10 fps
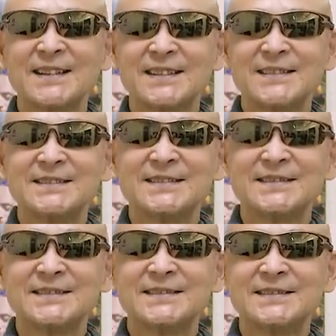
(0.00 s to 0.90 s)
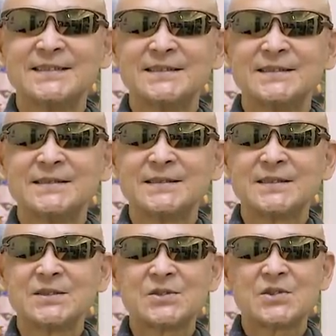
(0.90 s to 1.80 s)
うん、日本の方じゃないんですよ
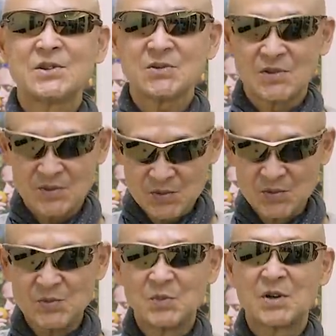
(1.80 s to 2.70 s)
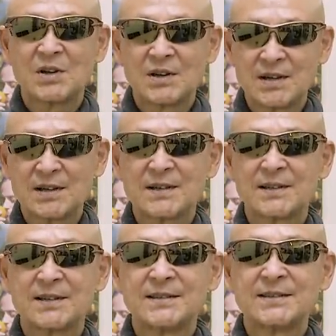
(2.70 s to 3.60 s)
ねヨーロッパ人で拠点は
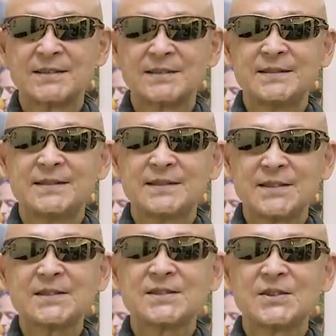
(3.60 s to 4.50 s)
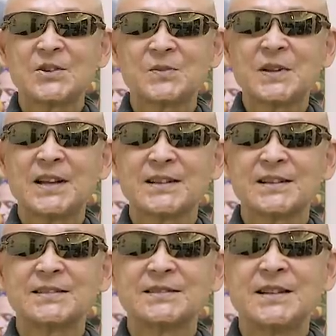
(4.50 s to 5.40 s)
ヨーロッパでやってるそうそうヨーロッパでやっ
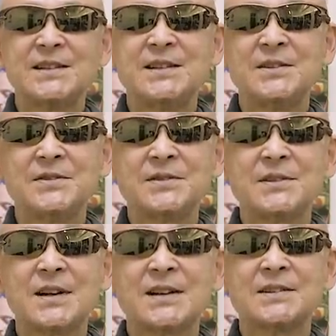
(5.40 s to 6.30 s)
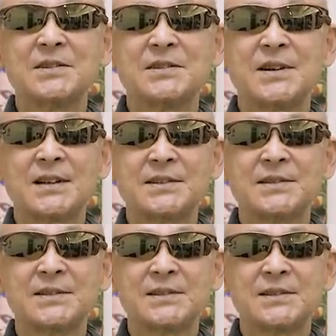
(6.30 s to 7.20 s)
てるね、日本からの,、あ
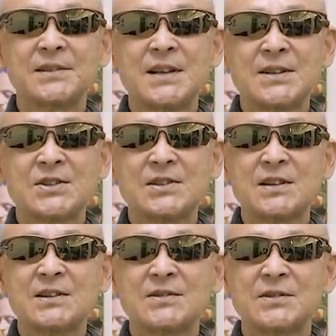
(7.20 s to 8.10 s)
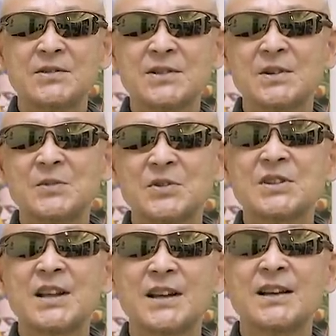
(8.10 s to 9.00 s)
の仕入れの業者も
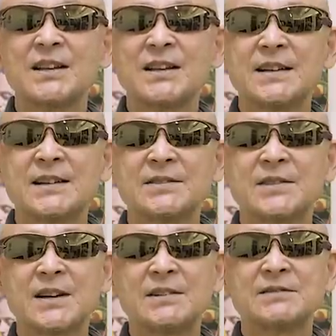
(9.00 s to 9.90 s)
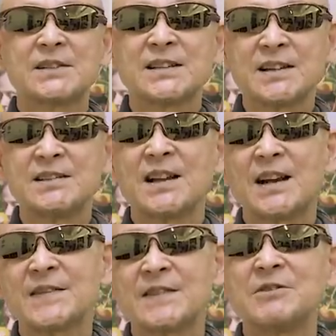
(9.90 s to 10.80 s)
来て、あの俺が売った先で
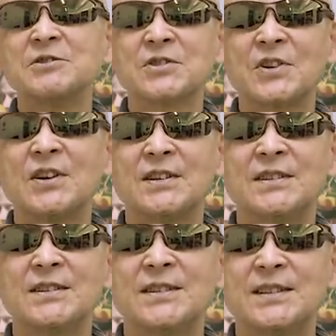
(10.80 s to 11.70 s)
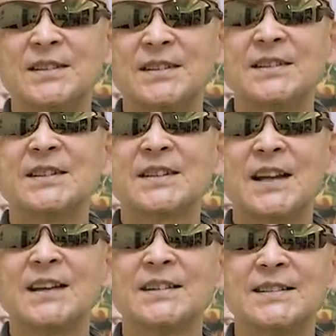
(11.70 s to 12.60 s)
買ってるよと言ってて